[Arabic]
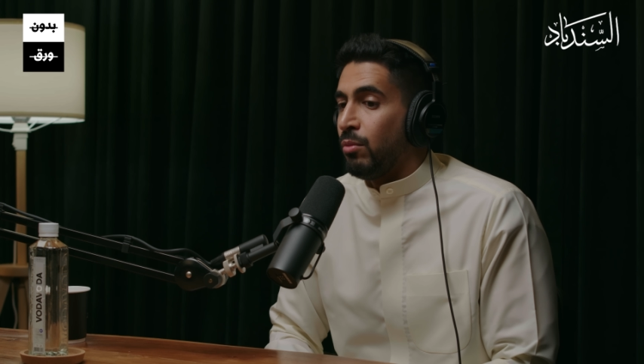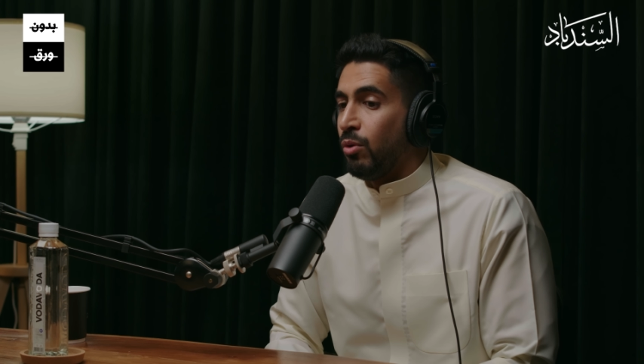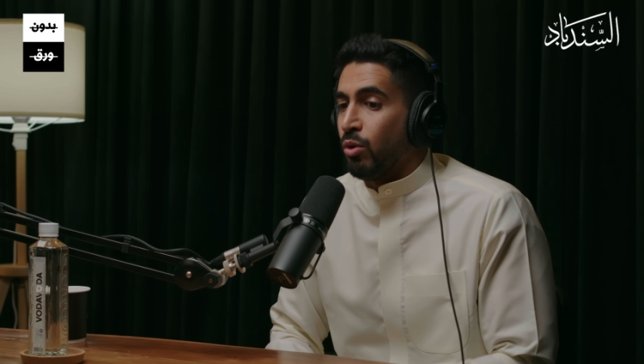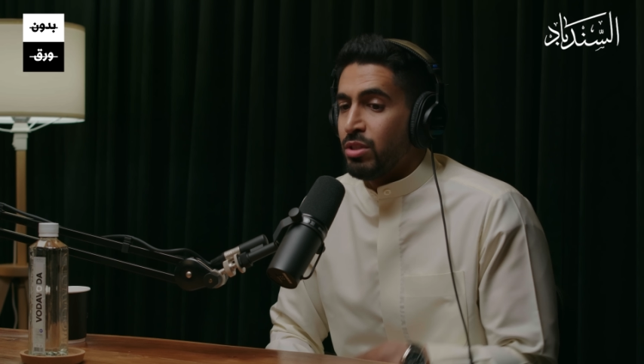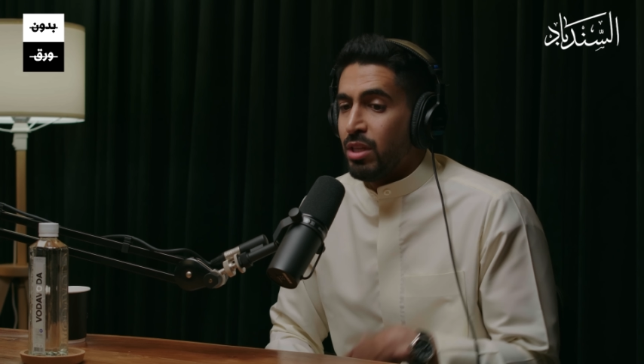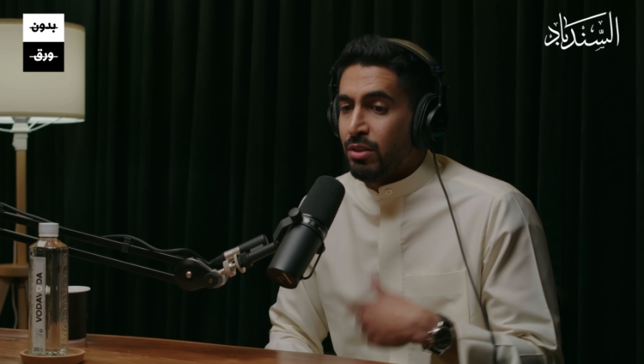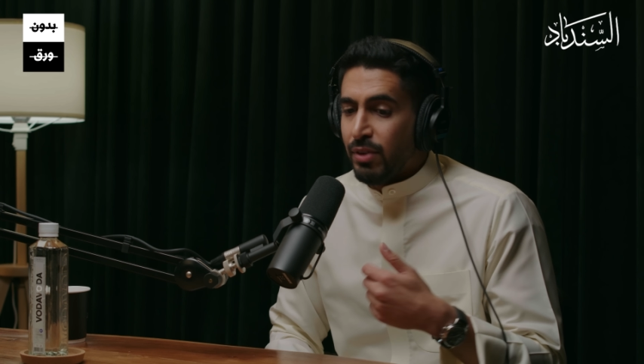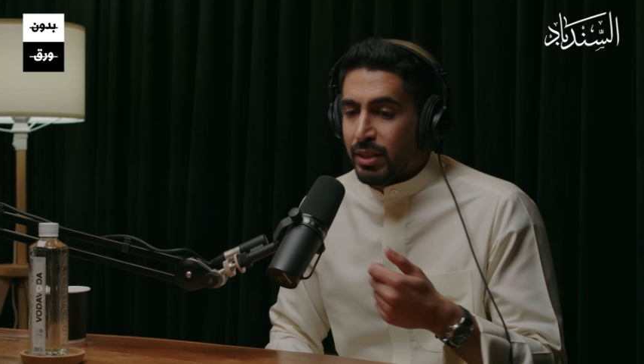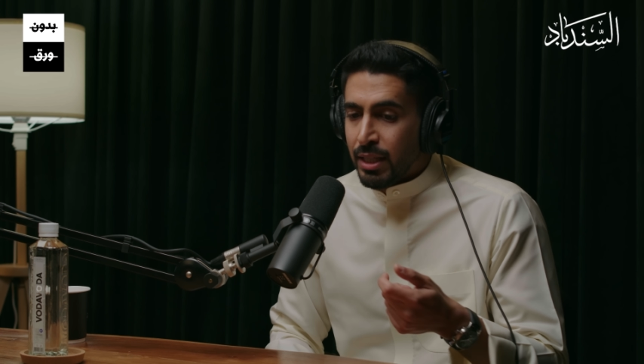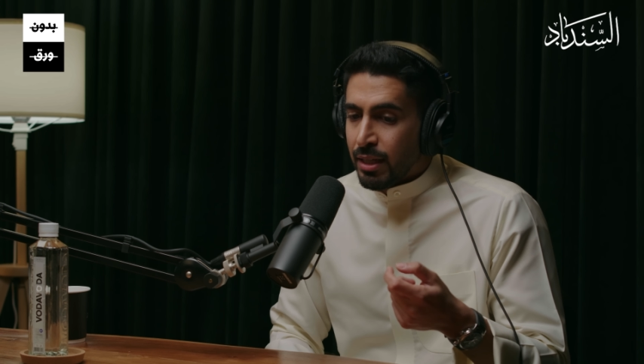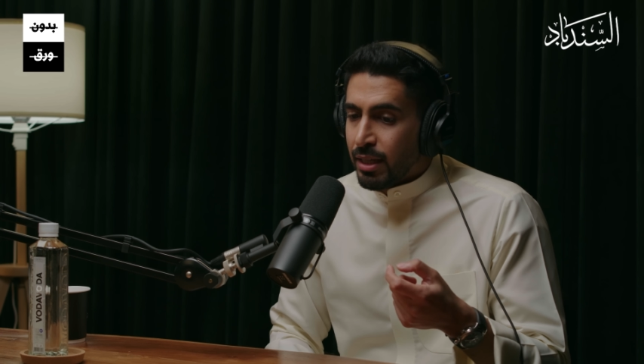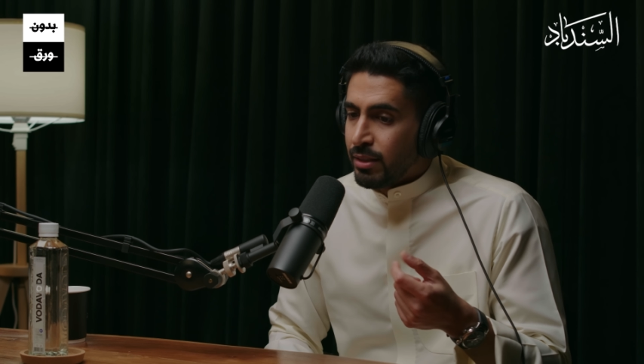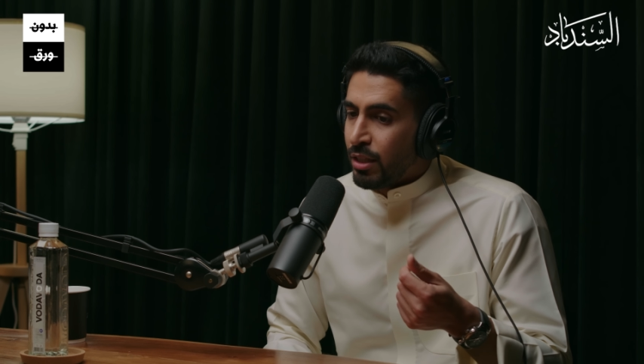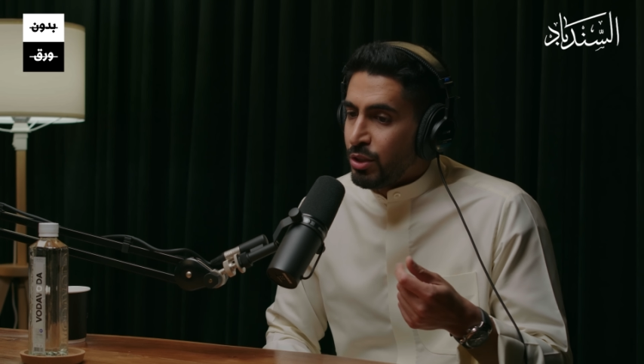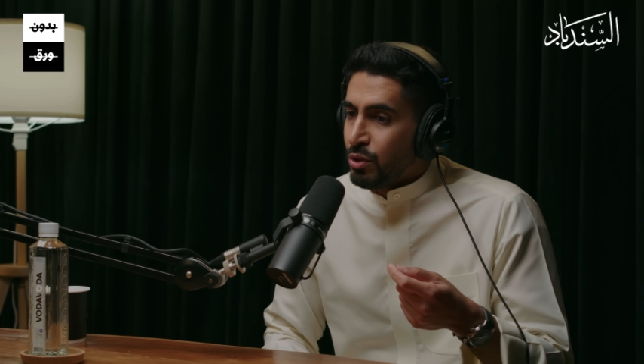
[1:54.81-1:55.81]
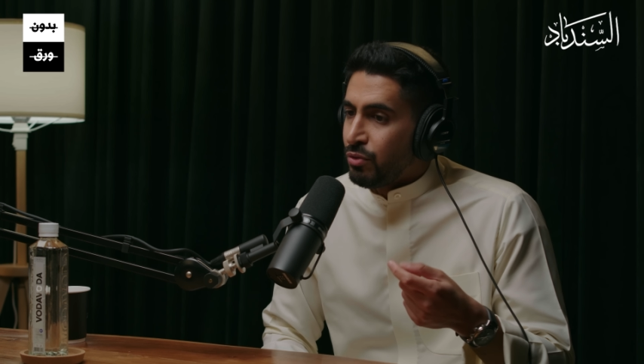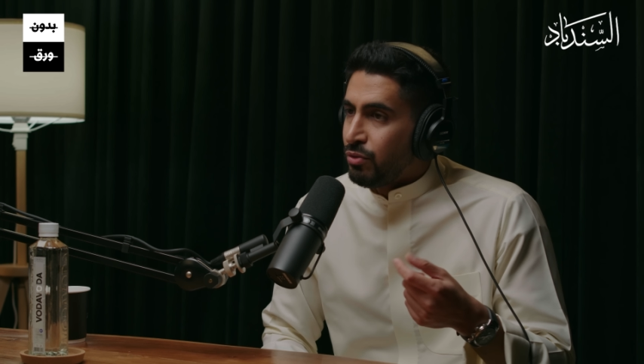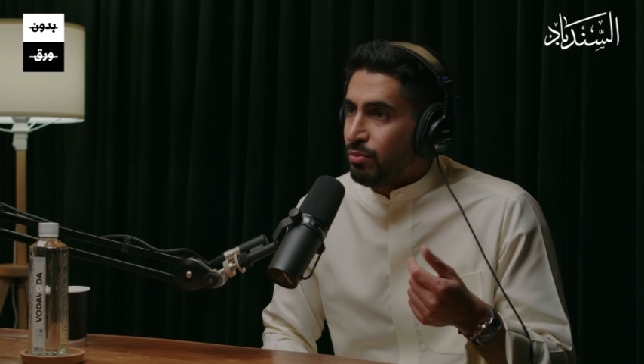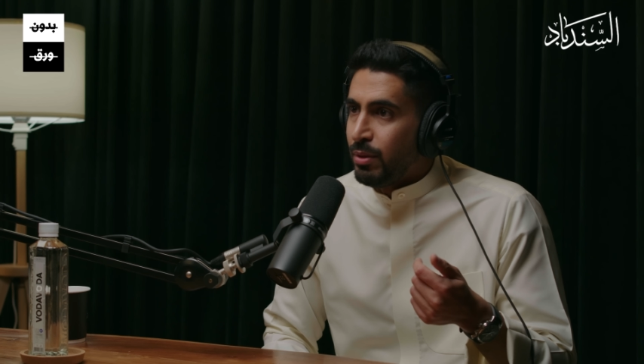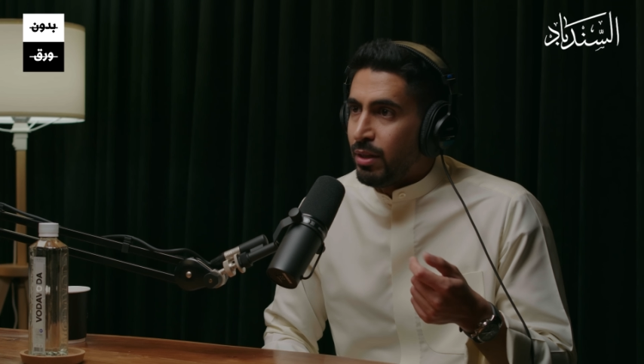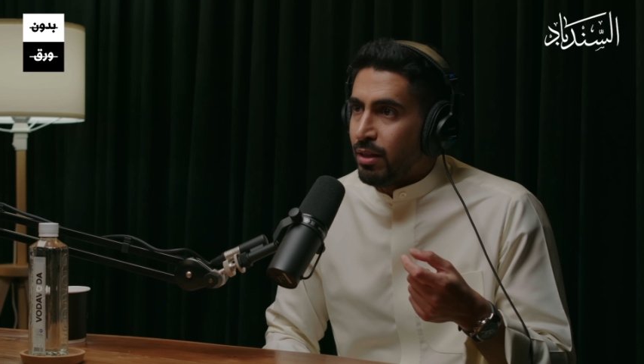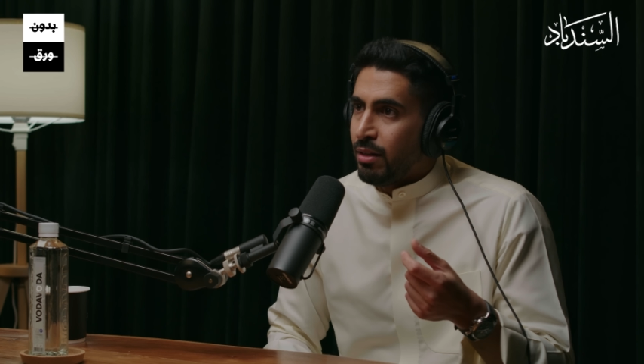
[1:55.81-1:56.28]
وصدفه كنت
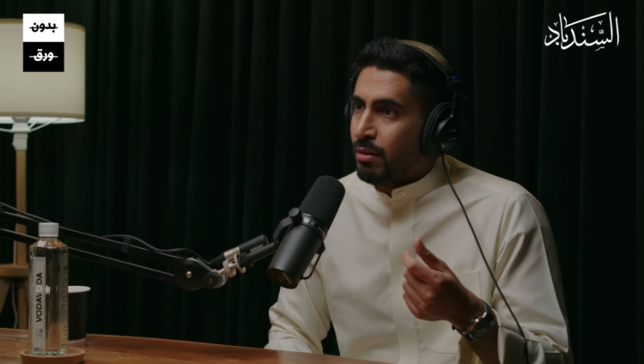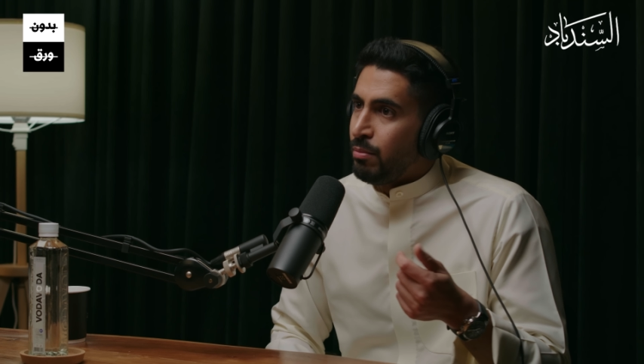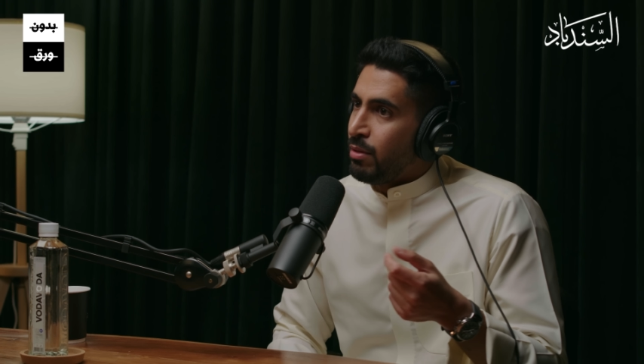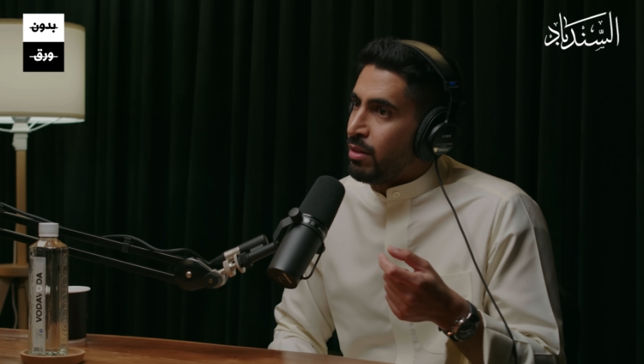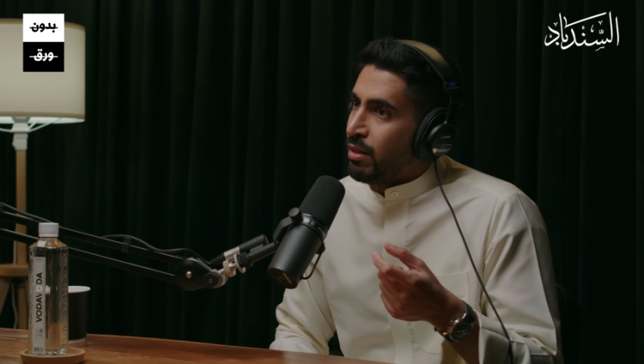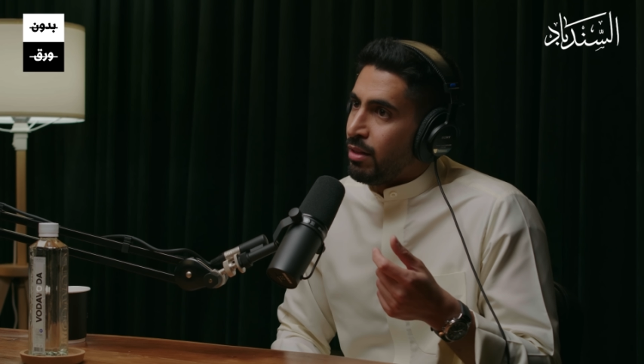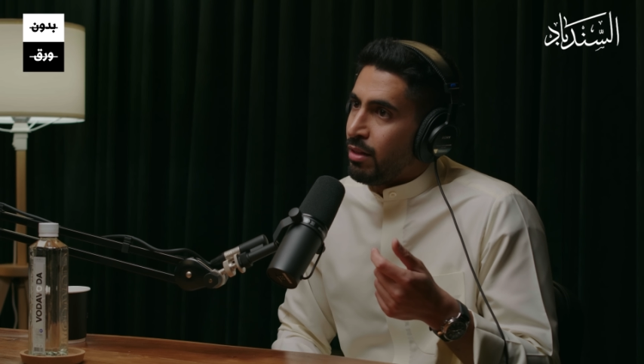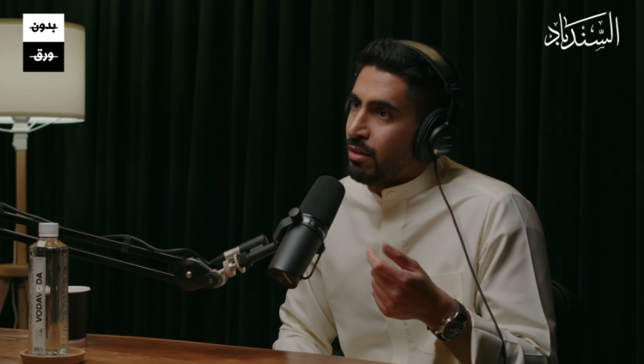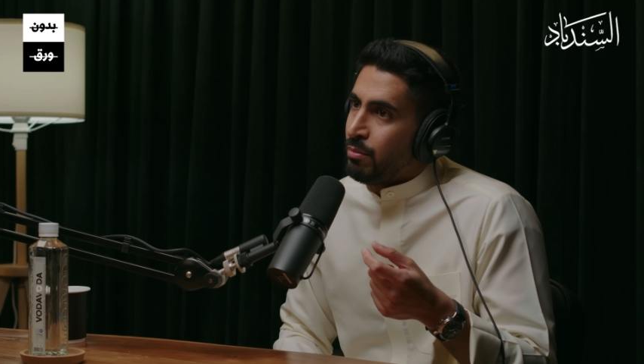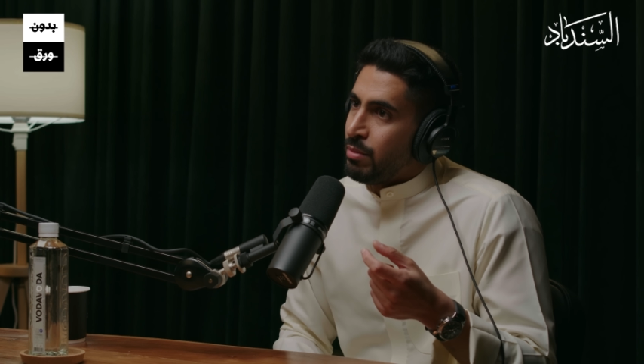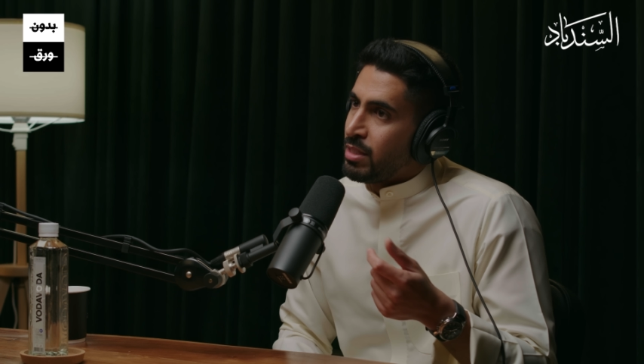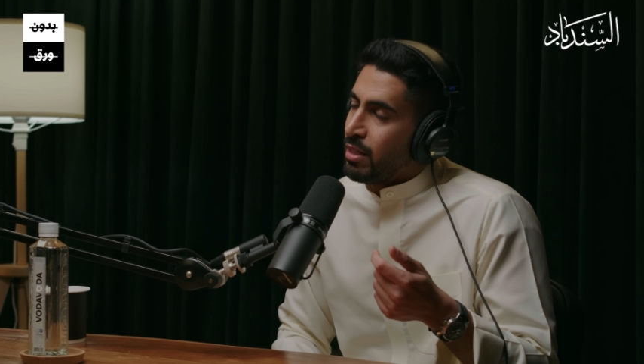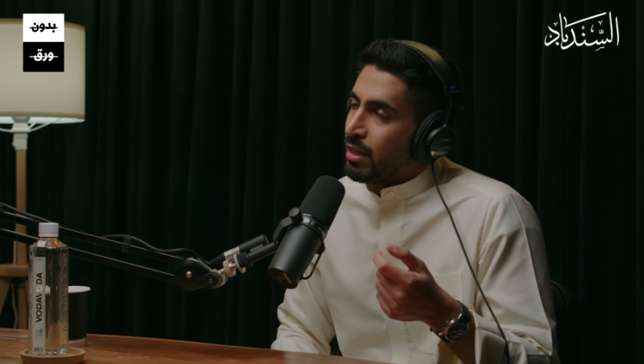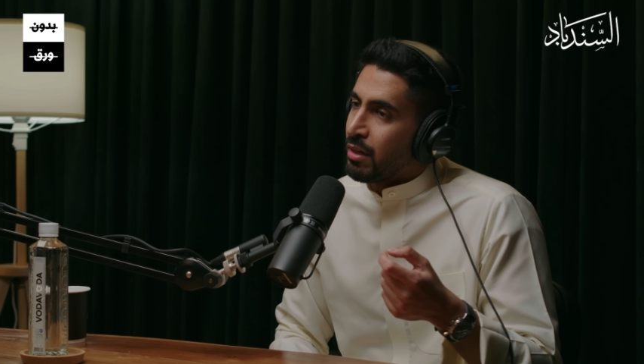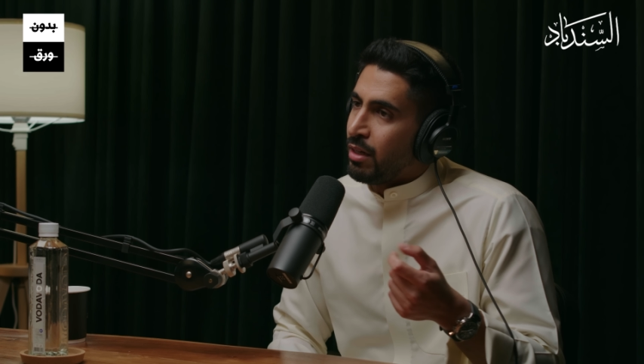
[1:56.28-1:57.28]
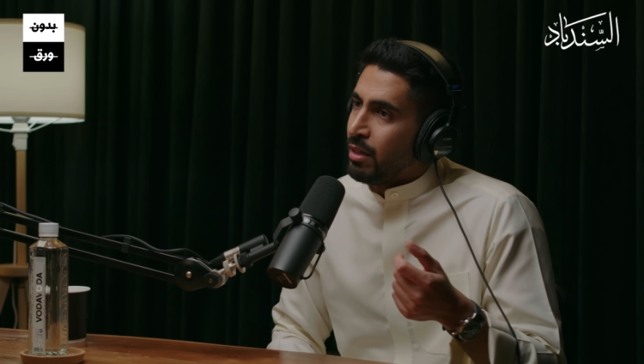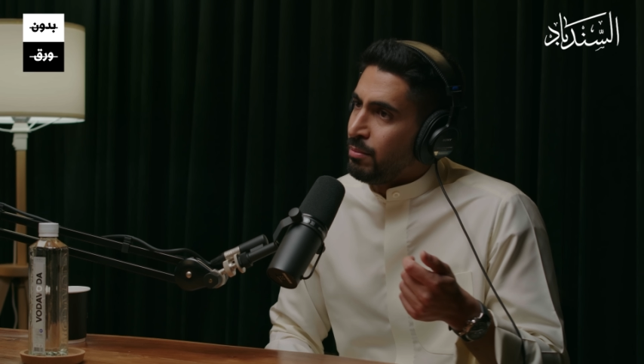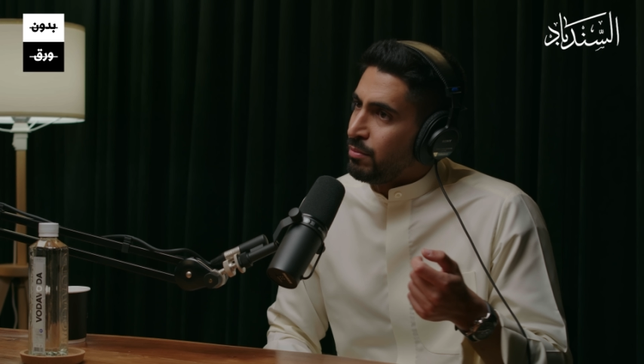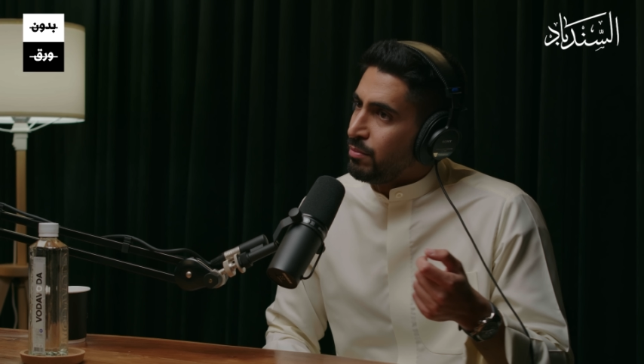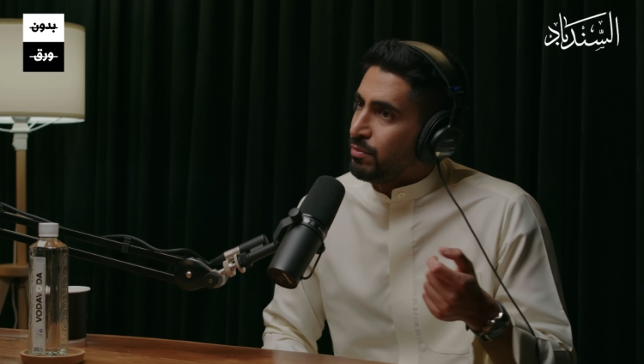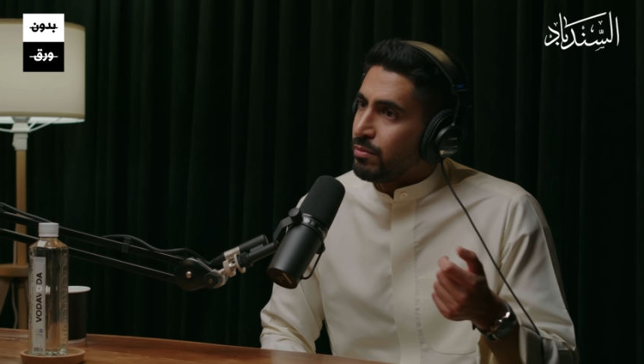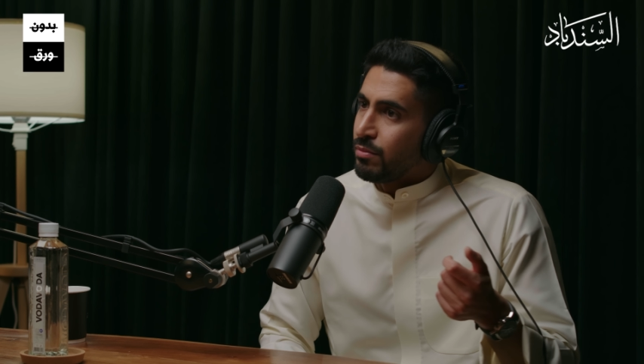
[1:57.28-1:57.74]
اشوف بال...
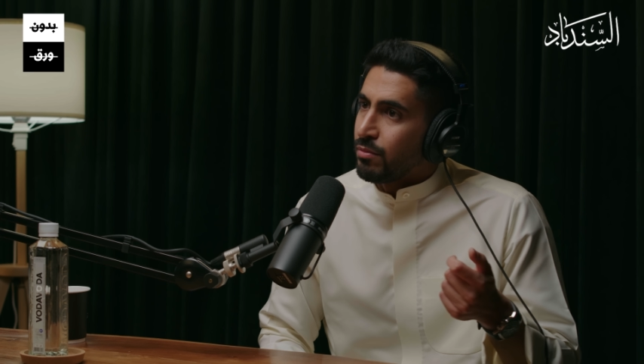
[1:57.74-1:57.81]
بالانستغرام